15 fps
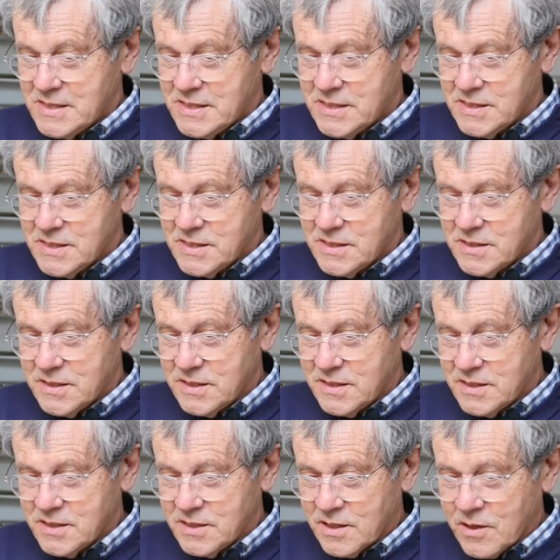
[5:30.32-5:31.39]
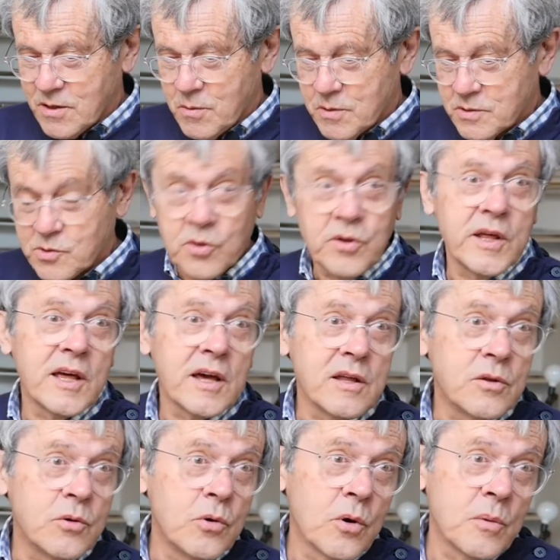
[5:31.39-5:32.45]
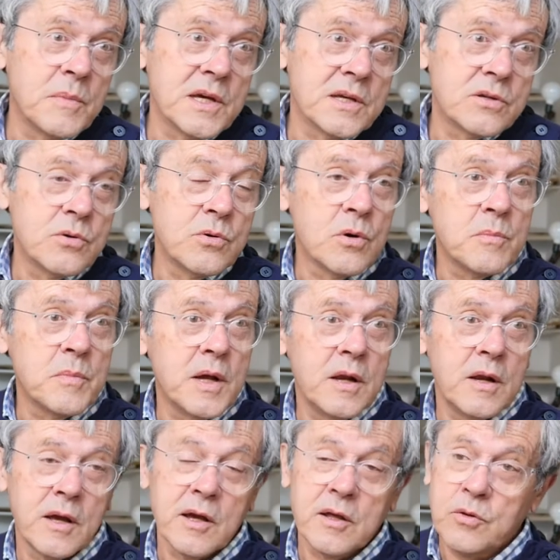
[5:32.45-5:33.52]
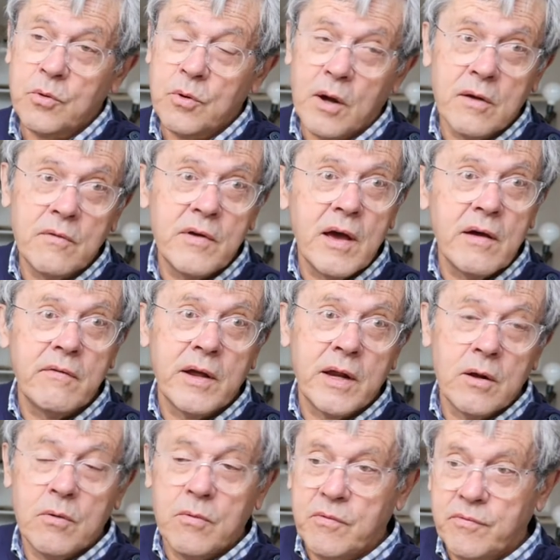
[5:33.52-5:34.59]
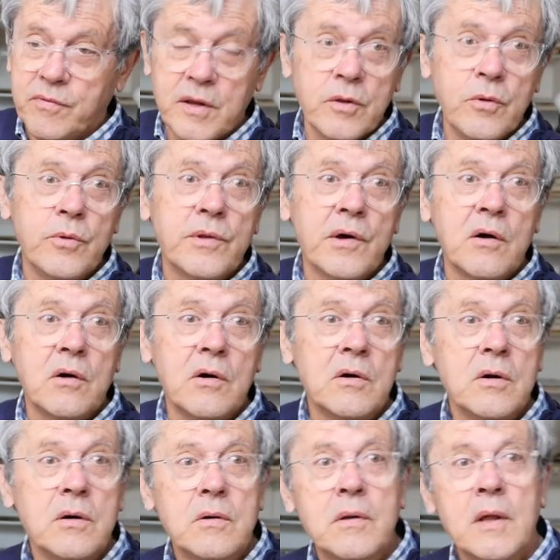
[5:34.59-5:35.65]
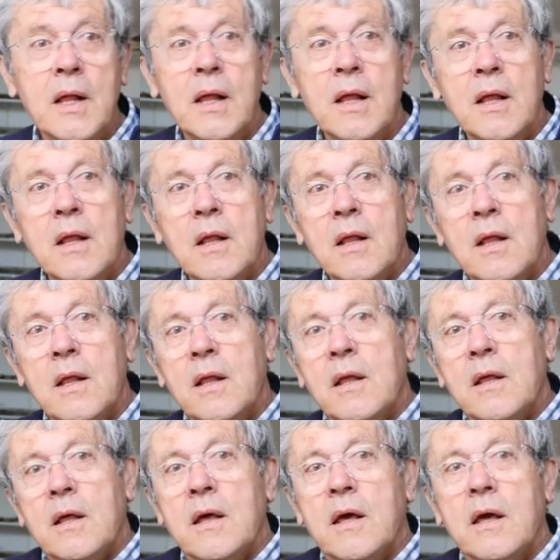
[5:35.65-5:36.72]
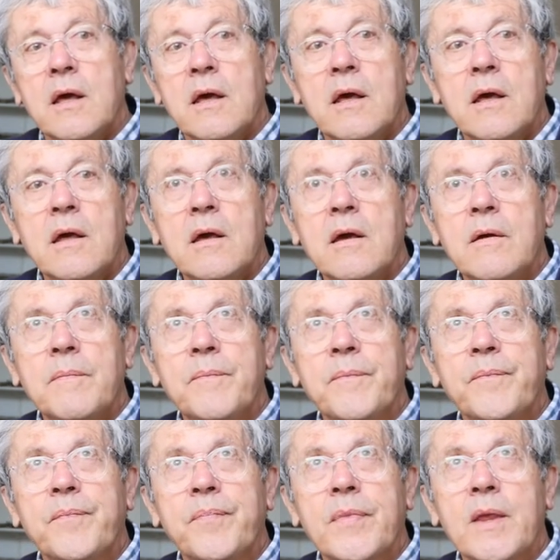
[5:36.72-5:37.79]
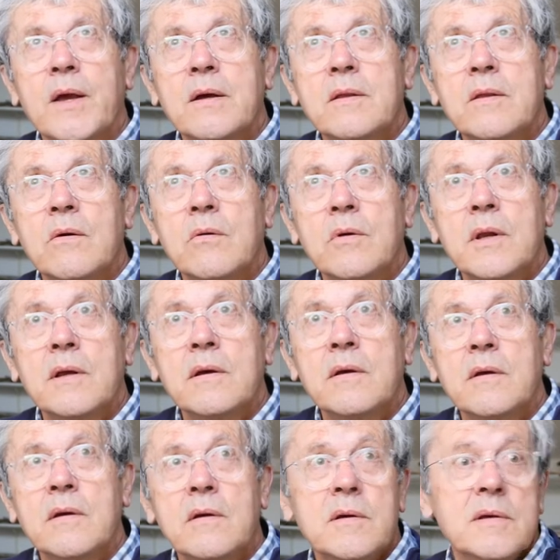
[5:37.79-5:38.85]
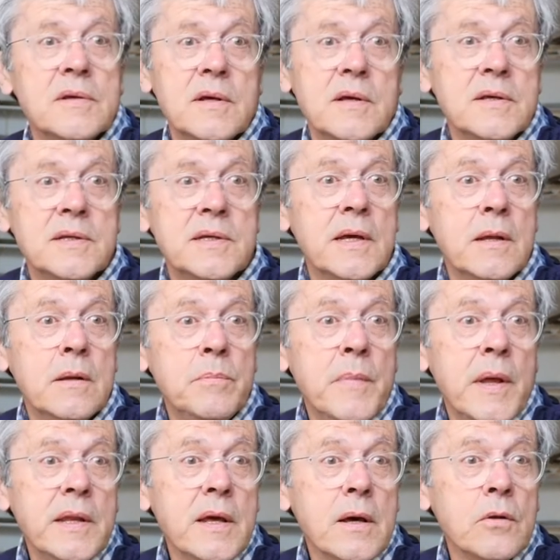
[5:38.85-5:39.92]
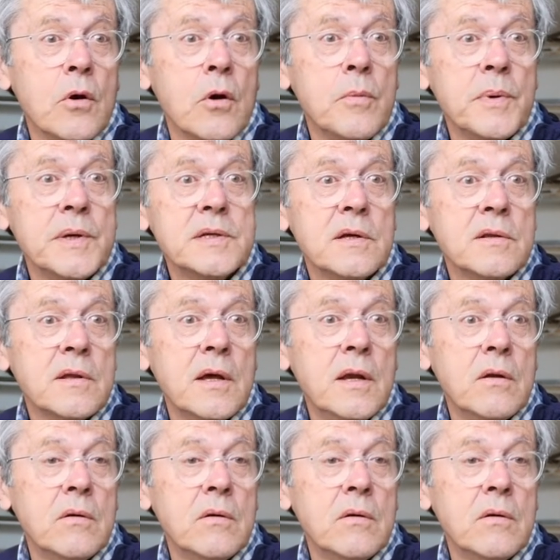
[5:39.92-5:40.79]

son écriture bien sûr mais l'écriture elle vient avec le fil du temps et donc c'est une manière de représenter